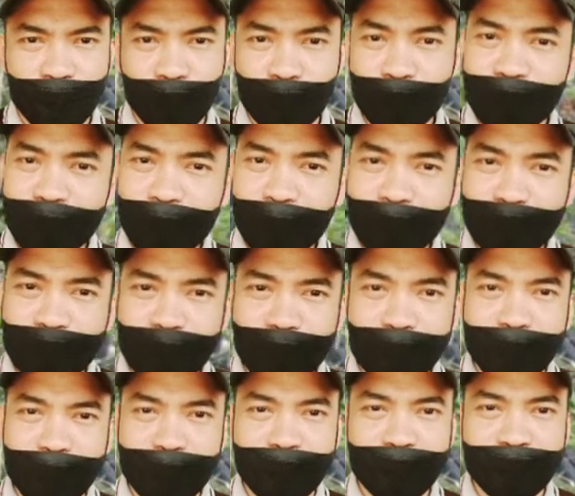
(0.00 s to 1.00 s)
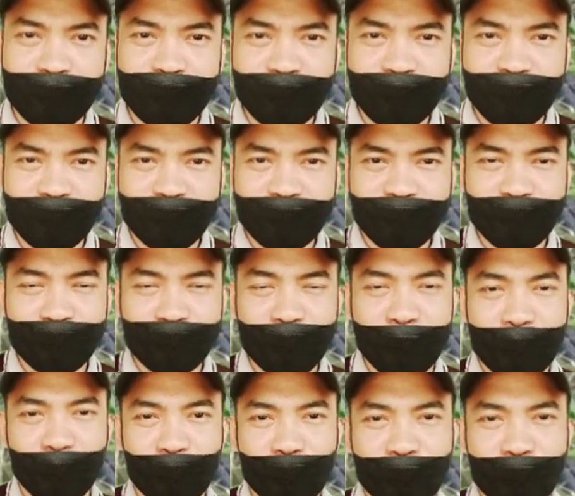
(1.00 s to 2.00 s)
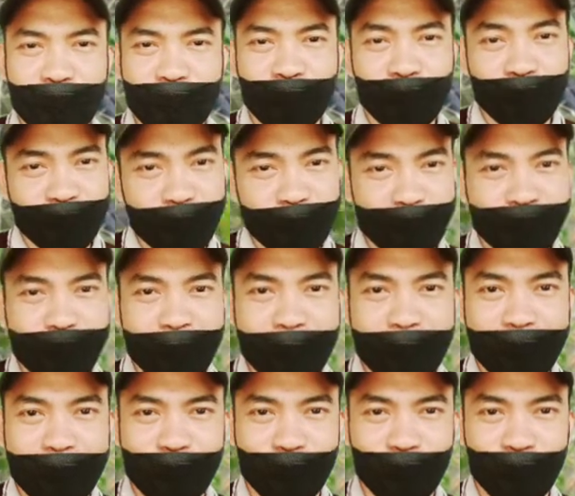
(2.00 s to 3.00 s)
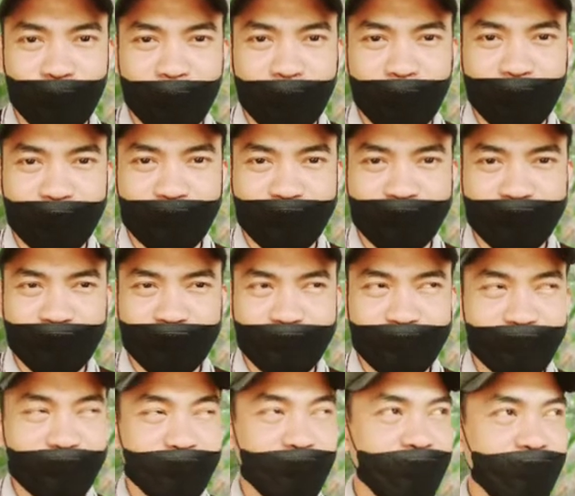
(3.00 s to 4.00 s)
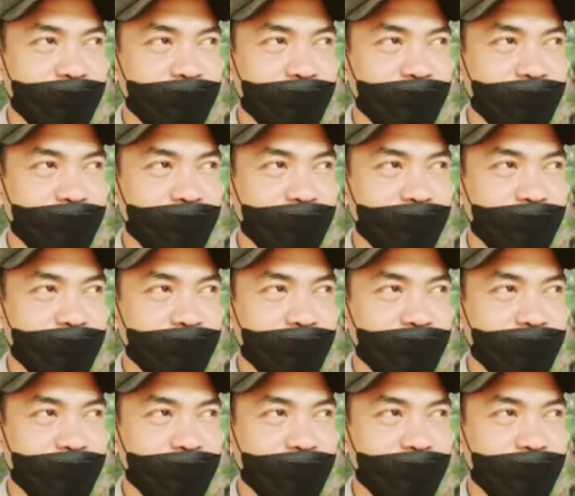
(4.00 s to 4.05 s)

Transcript: นั่นแหละครับพ่อแม่แล้วอ่ะวิธีการของเราแต่ละคนนะครับพ่อแม่